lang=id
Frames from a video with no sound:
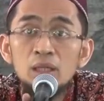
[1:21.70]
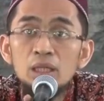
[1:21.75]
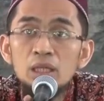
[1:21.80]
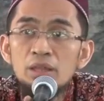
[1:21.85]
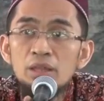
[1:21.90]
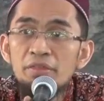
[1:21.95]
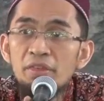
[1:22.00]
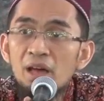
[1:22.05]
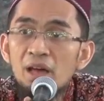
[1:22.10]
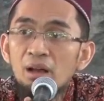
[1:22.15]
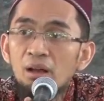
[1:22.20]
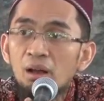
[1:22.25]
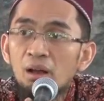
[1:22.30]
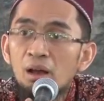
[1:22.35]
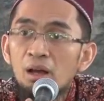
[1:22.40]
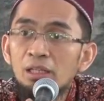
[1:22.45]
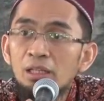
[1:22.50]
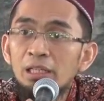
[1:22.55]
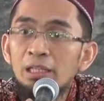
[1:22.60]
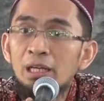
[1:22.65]
idza
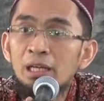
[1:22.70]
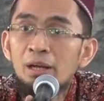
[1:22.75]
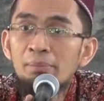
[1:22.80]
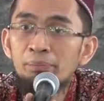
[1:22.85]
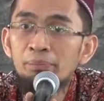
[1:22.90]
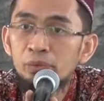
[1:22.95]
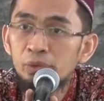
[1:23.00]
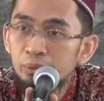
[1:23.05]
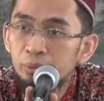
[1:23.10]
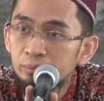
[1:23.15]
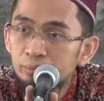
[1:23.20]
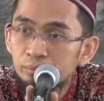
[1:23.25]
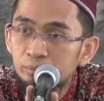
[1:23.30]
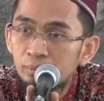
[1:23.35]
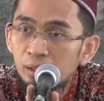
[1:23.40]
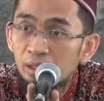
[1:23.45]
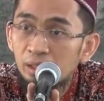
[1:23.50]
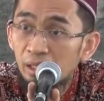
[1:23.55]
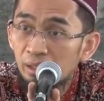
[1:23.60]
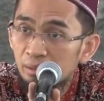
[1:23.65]
qala al-abdu
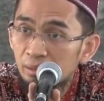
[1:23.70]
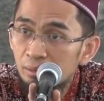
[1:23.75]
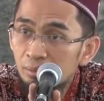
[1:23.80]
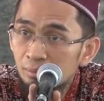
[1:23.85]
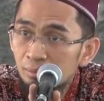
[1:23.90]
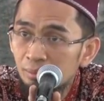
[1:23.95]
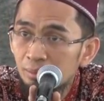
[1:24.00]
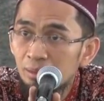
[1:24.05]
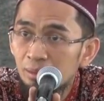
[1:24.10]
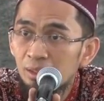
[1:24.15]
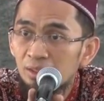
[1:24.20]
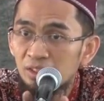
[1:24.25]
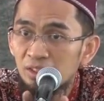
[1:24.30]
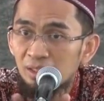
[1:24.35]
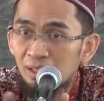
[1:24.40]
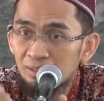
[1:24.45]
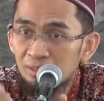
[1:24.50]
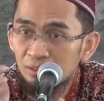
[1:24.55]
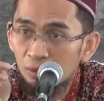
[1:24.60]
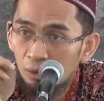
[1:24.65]
yaitu
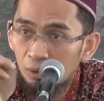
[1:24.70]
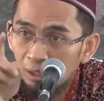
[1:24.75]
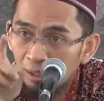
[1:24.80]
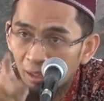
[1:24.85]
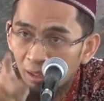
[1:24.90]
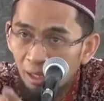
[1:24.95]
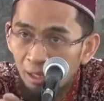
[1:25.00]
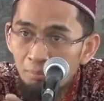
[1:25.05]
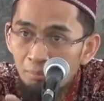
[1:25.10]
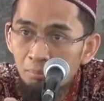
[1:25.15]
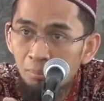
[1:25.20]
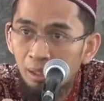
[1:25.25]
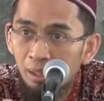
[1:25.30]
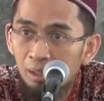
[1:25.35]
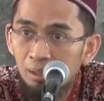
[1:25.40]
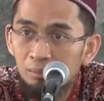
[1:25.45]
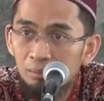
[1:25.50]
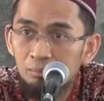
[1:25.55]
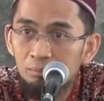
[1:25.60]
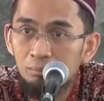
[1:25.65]
jika seorang
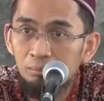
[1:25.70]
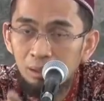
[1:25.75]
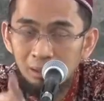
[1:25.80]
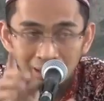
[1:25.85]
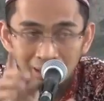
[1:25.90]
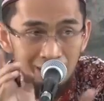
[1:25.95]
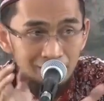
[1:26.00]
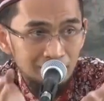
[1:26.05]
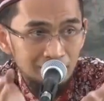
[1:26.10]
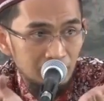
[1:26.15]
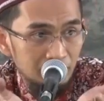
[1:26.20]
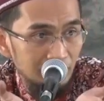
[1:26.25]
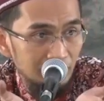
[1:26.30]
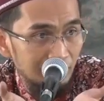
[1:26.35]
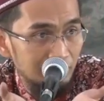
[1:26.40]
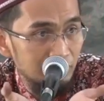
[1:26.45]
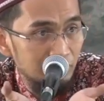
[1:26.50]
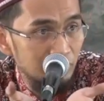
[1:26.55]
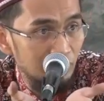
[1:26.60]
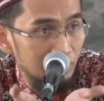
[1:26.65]
hamba berkata
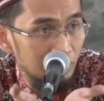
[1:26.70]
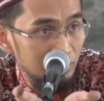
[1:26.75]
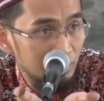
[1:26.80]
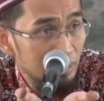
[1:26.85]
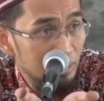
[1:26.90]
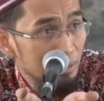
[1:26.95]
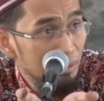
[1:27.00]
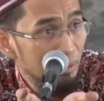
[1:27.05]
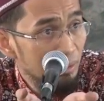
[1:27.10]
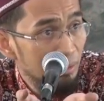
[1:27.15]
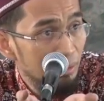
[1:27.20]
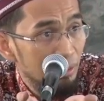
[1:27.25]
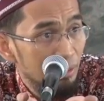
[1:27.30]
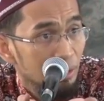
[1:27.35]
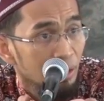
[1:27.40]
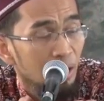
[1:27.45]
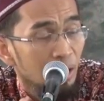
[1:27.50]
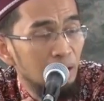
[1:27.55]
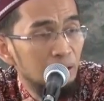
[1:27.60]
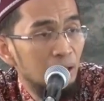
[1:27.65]
dalam salatnya
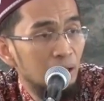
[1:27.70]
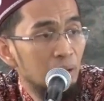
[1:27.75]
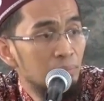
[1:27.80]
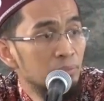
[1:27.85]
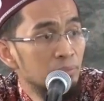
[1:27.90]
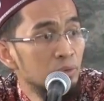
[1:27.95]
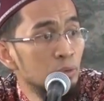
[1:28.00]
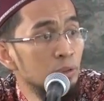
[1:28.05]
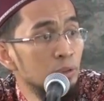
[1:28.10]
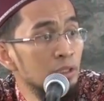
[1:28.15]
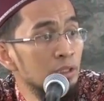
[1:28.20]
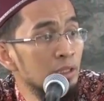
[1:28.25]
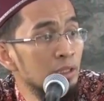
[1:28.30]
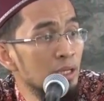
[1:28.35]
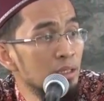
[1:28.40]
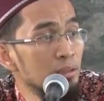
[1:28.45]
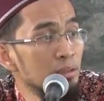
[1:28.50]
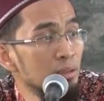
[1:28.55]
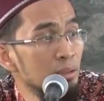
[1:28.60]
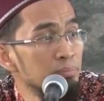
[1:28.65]

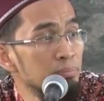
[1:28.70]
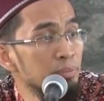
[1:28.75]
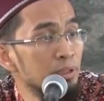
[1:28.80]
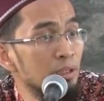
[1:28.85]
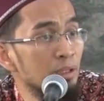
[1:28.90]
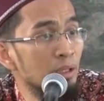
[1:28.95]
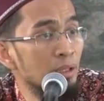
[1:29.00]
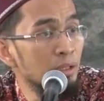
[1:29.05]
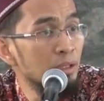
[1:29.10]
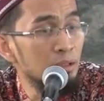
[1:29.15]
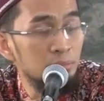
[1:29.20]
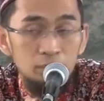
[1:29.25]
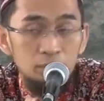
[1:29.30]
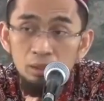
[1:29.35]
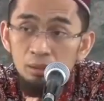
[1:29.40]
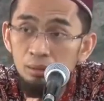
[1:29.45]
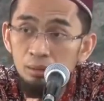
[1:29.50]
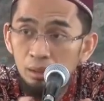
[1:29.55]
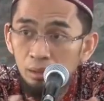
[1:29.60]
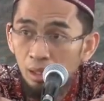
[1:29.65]
Alhamdulillahi Rabbil
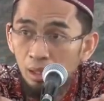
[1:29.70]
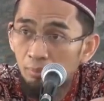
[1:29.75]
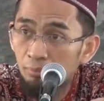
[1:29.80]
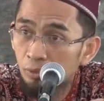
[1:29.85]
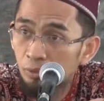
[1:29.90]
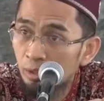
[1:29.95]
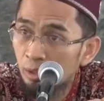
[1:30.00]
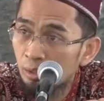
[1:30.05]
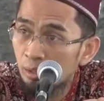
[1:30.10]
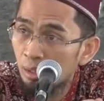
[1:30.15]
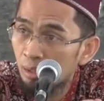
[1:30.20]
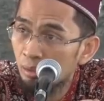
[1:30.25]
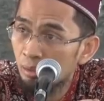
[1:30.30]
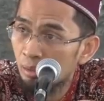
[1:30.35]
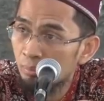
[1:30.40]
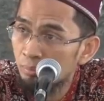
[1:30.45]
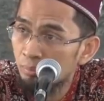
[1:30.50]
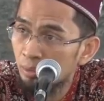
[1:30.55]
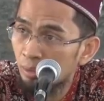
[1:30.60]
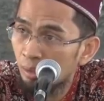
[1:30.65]
Alamin Alhamdulillahi
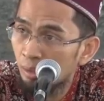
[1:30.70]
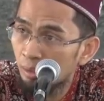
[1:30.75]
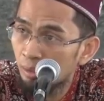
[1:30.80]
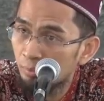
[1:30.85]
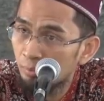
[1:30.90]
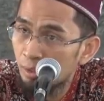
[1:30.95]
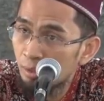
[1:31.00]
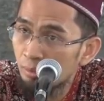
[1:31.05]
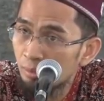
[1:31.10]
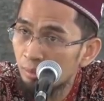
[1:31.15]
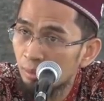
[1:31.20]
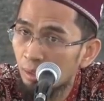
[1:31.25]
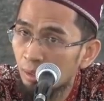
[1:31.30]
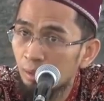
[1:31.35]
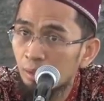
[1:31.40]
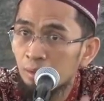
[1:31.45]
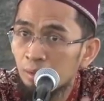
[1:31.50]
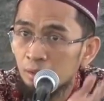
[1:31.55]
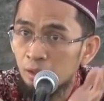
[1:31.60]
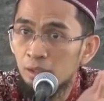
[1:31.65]
Rabbil Alamin ya,
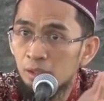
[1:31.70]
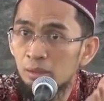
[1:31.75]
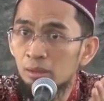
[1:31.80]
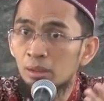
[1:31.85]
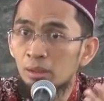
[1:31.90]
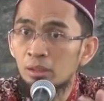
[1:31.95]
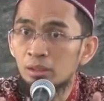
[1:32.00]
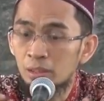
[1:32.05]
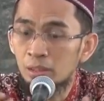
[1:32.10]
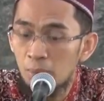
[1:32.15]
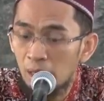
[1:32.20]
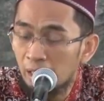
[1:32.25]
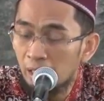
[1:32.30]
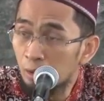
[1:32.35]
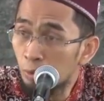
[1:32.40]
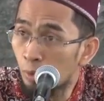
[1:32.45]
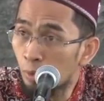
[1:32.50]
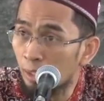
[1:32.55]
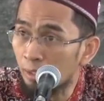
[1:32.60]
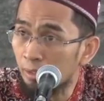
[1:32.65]
Jadi dibagi
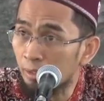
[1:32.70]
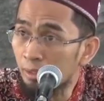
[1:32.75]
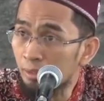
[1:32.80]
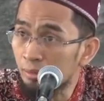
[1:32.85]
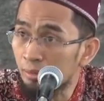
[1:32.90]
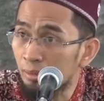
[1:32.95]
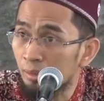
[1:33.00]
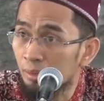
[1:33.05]
dua ya